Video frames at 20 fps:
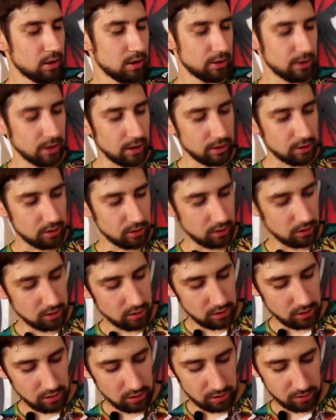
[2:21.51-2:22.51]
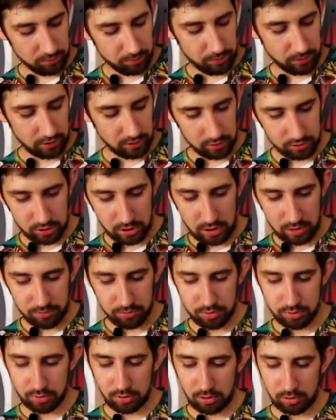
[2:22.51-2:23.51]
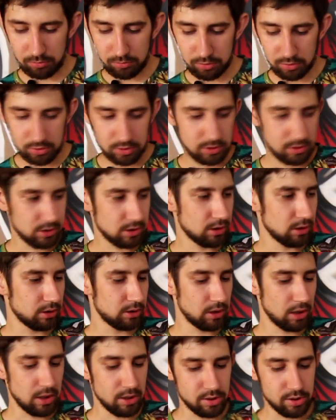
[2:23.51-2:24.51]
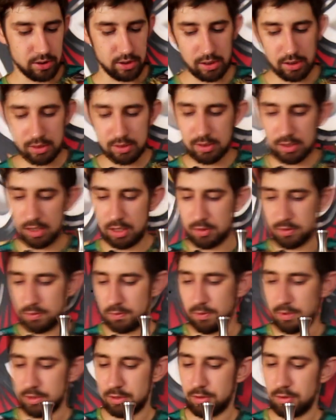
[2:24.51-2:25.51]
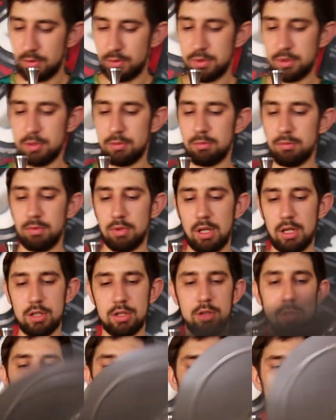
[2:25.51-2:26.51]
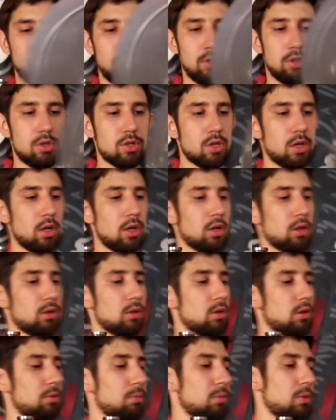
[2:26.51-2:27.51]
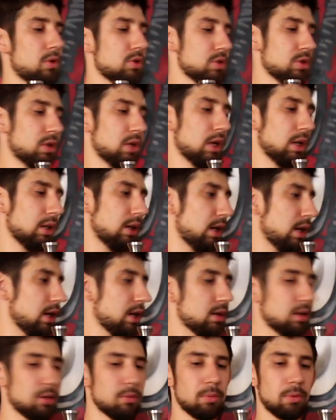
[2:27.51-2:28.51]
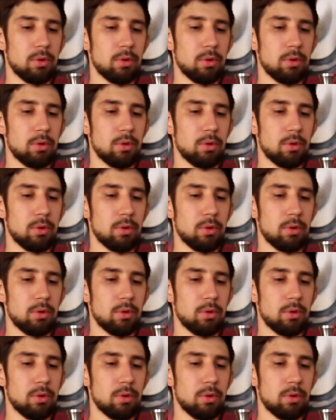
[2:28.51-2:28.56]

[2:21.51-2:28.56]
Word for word: Итак, э, продолжаем. Что нам нужно сделать дальше? Да сразу возгрузим наше блюдечко, которым можно конкретно